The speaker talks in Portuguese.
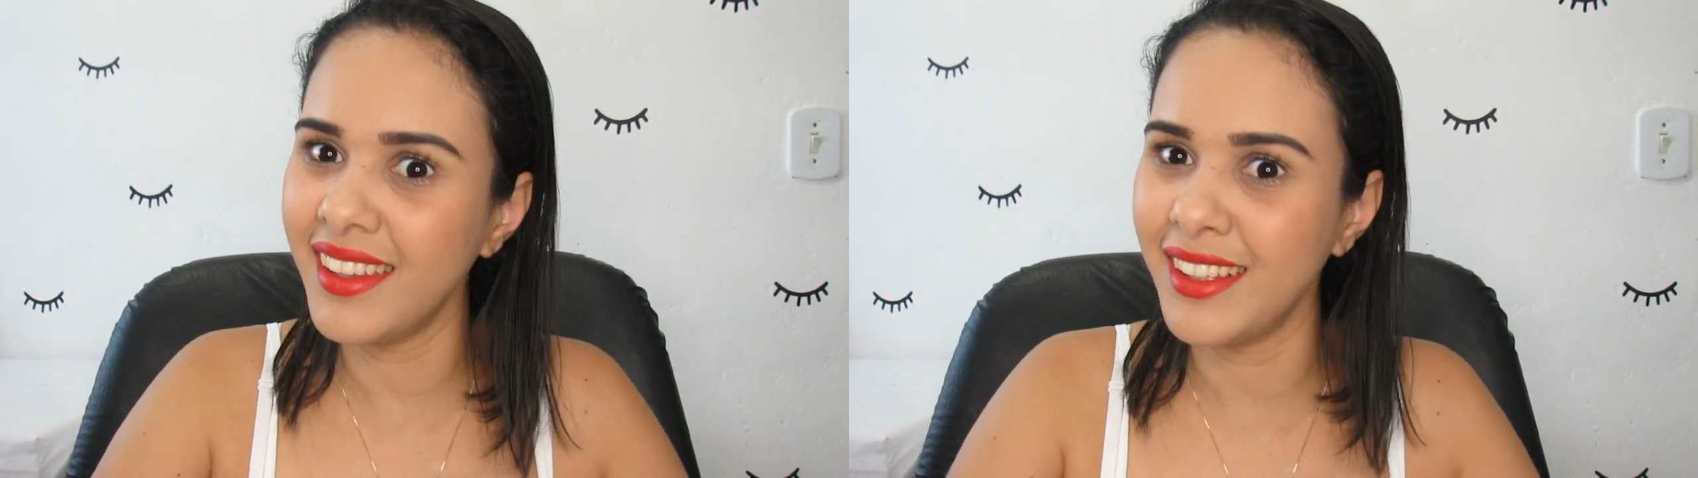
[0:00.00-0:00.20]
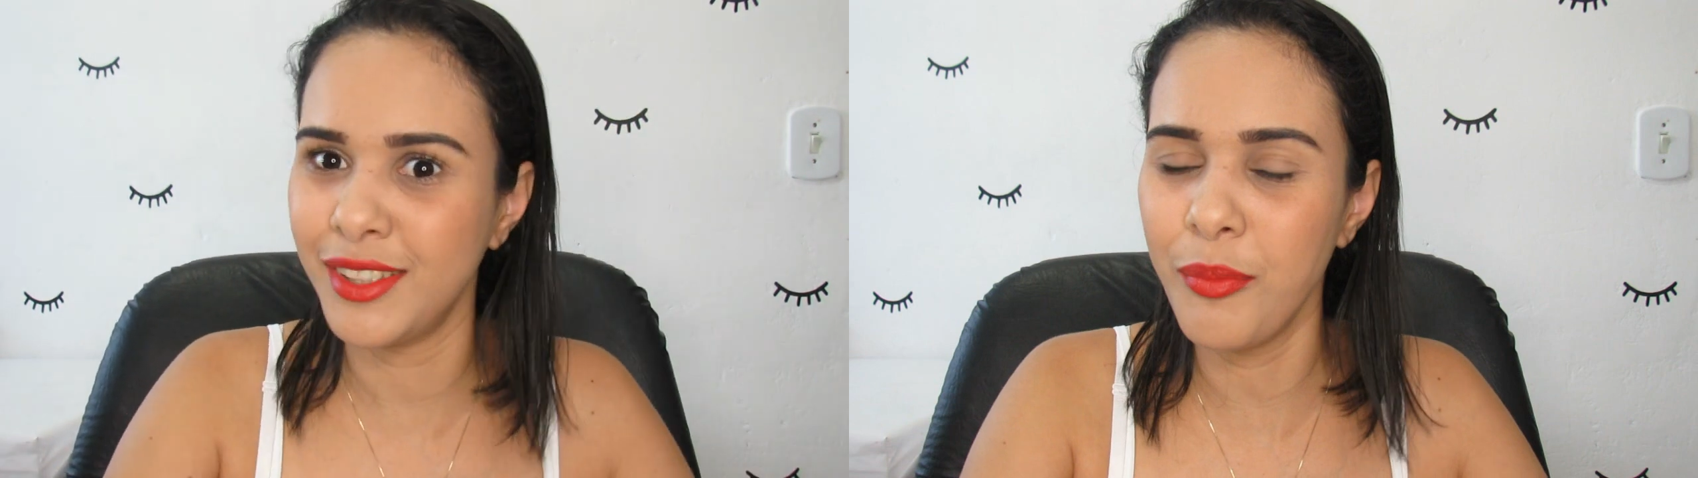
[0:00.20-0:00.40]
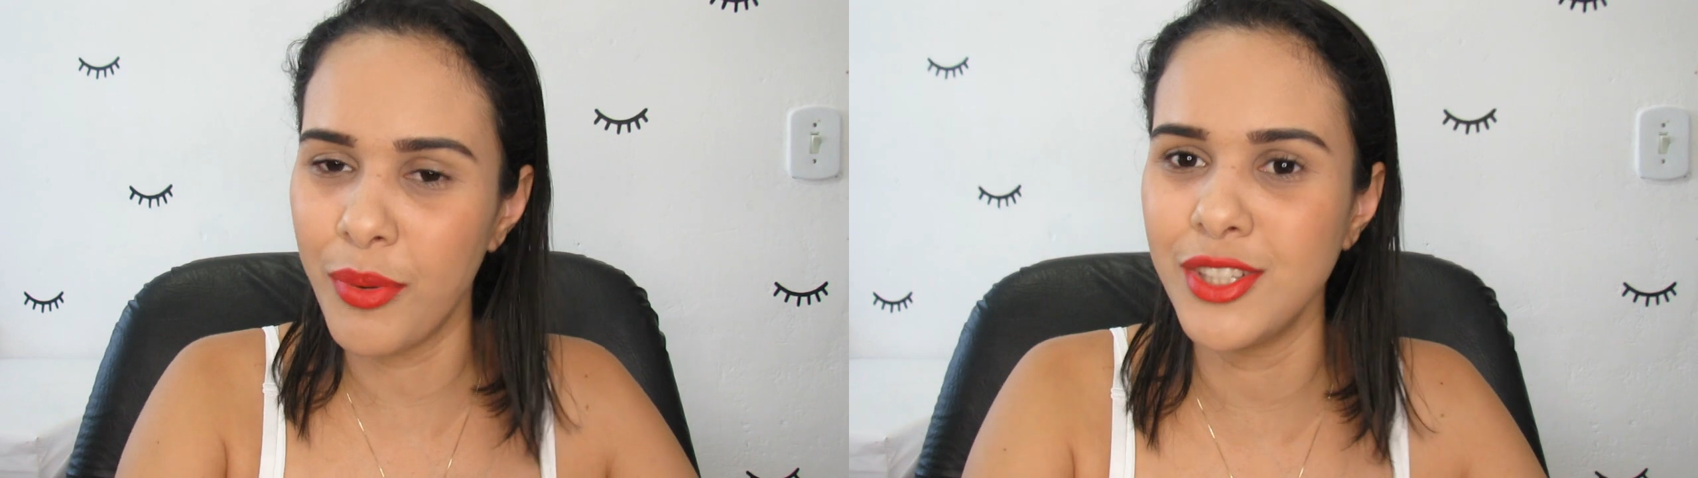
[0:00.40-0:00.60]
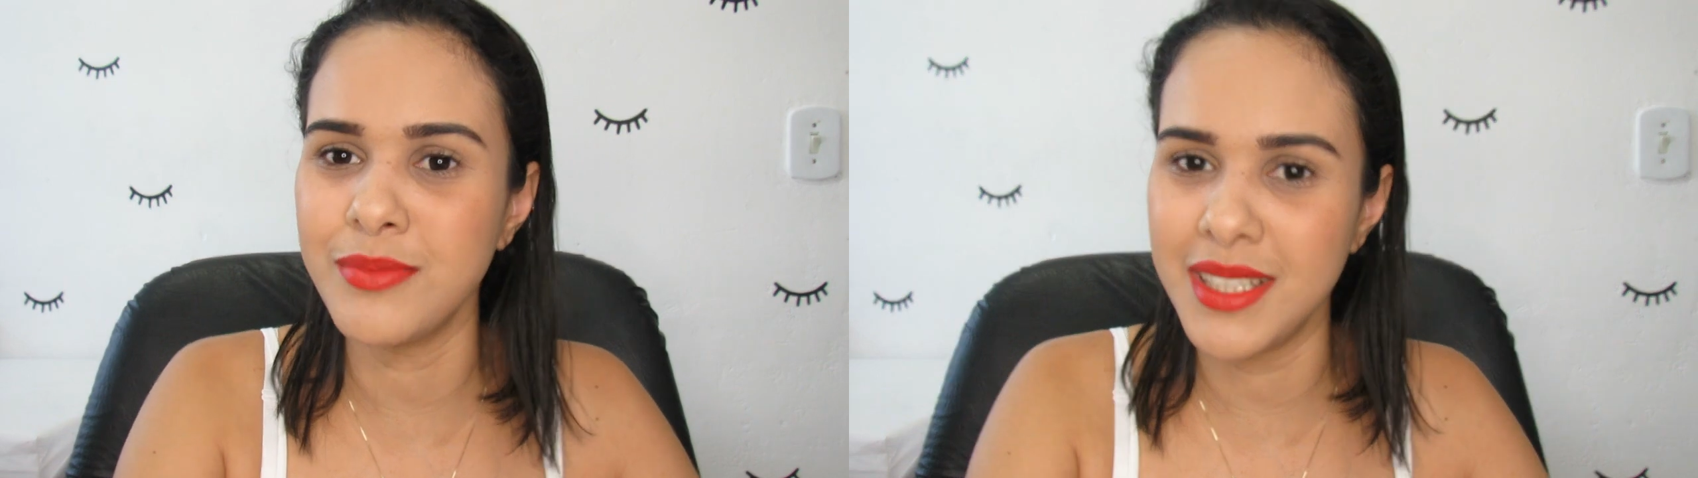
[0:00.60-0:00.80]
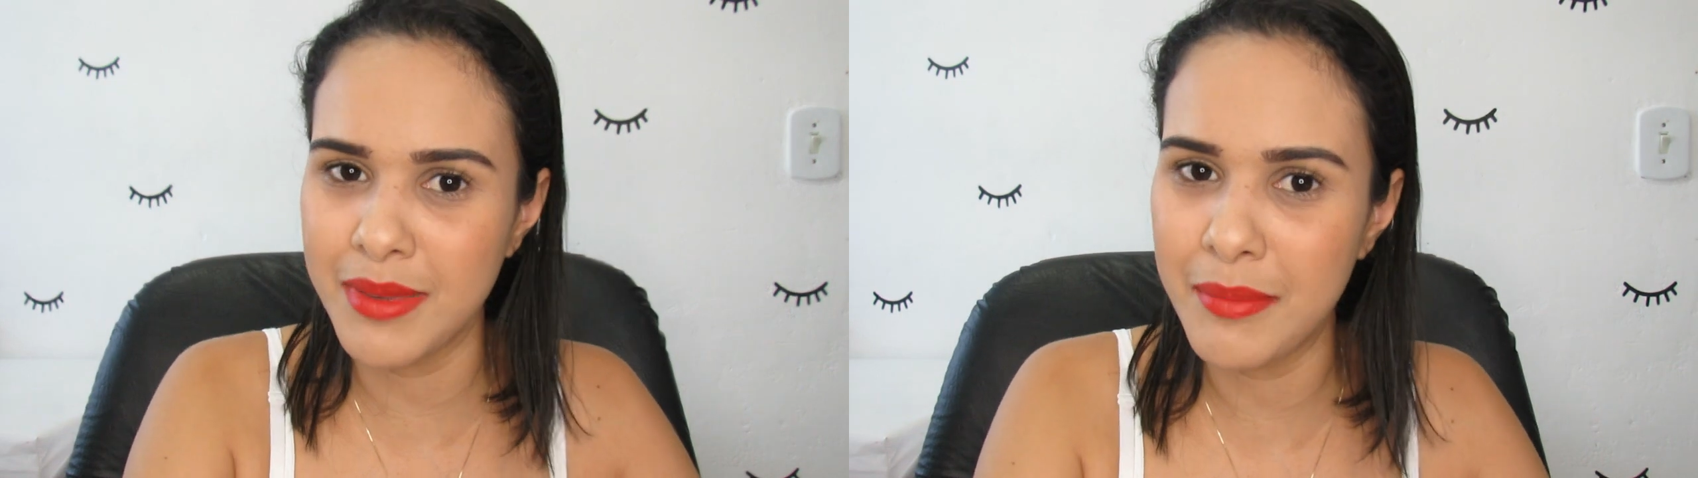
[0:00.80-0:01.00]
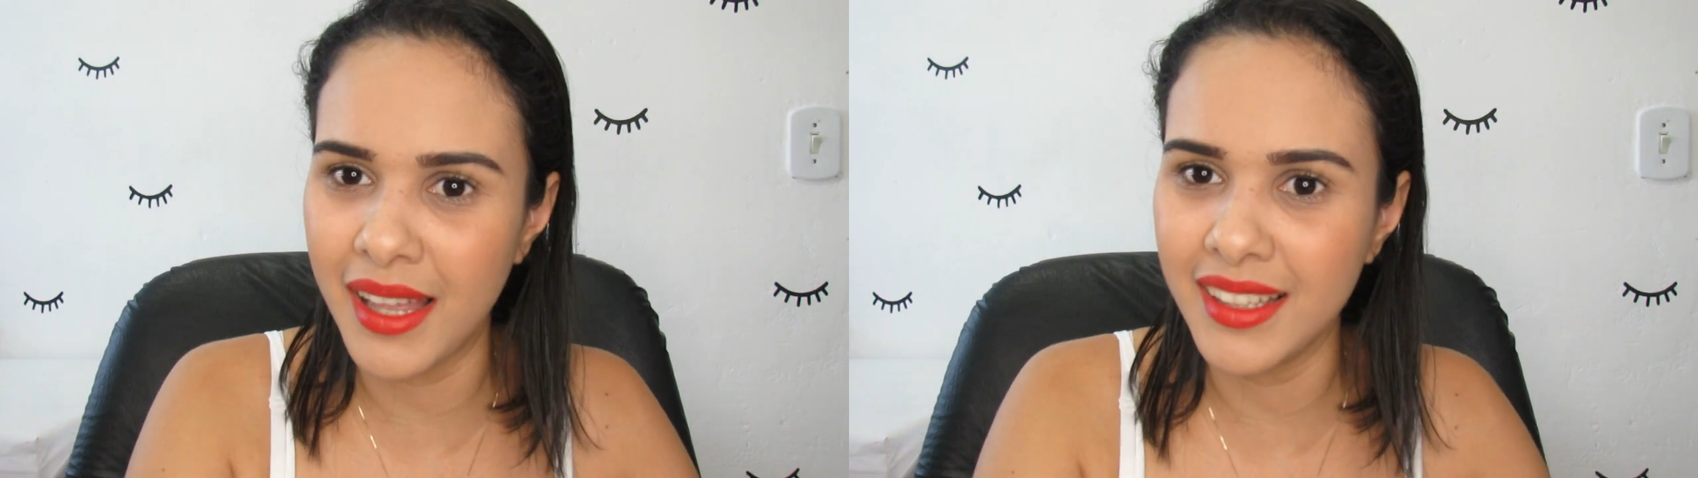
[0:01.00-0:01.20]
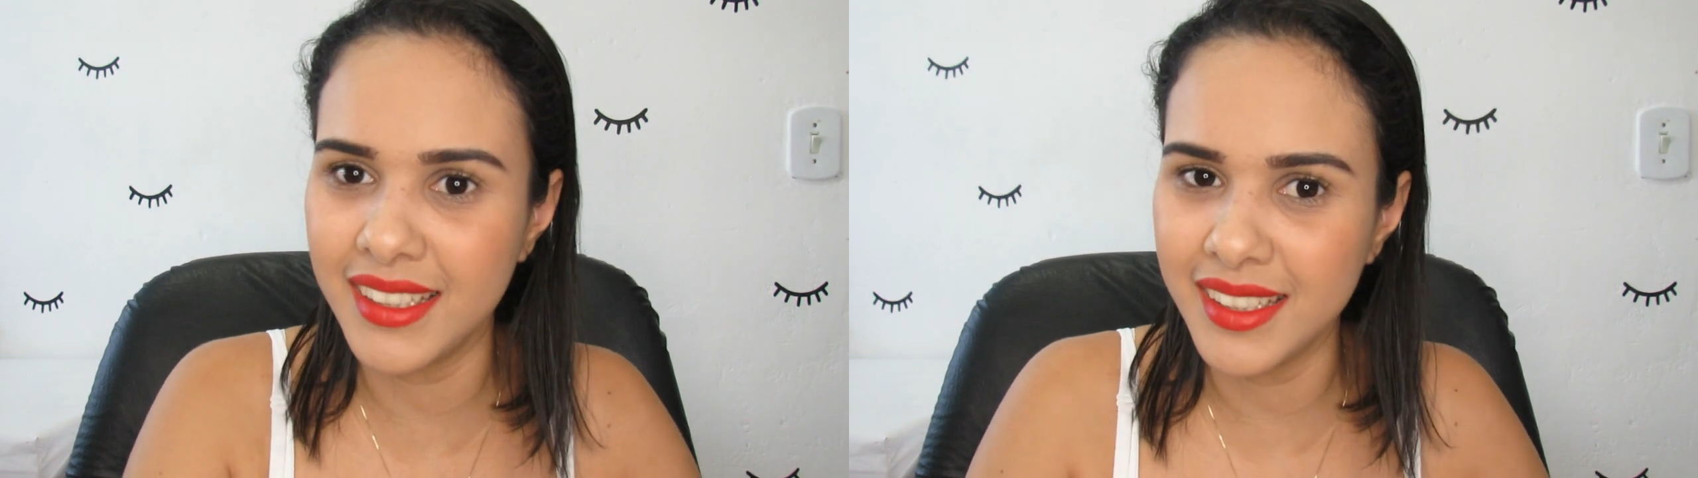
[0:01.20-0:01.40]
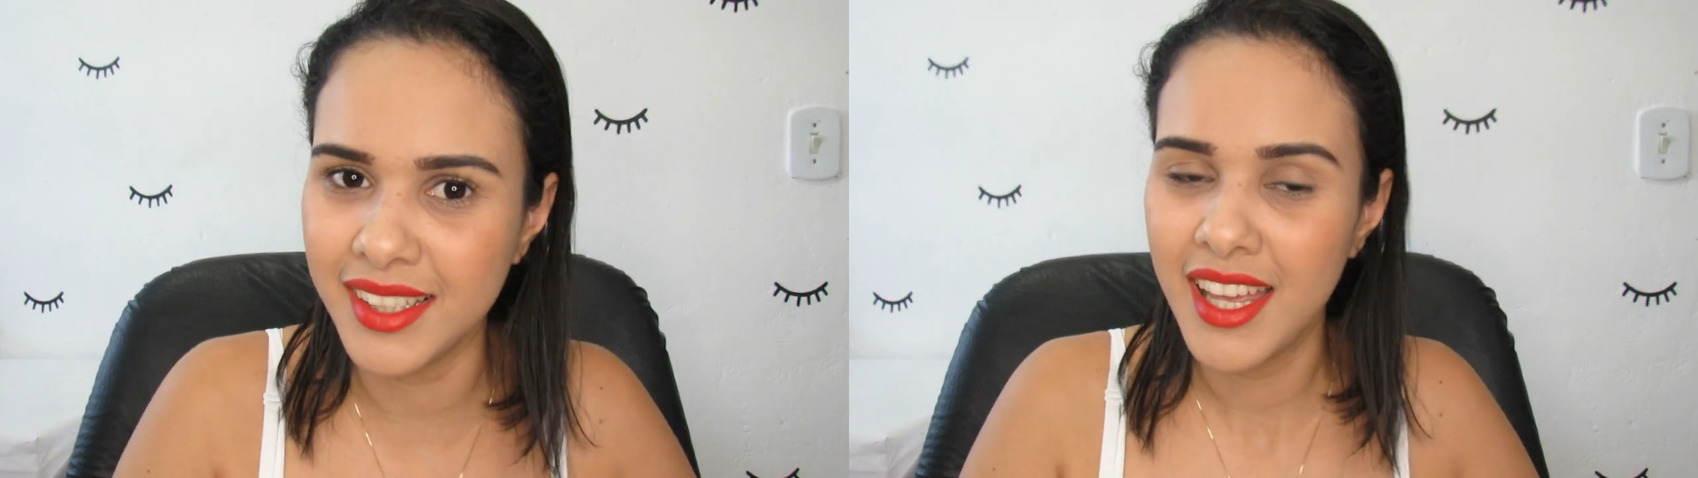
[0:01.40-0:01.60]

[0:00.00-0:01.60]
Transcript: que ele não pode mais mamar ali,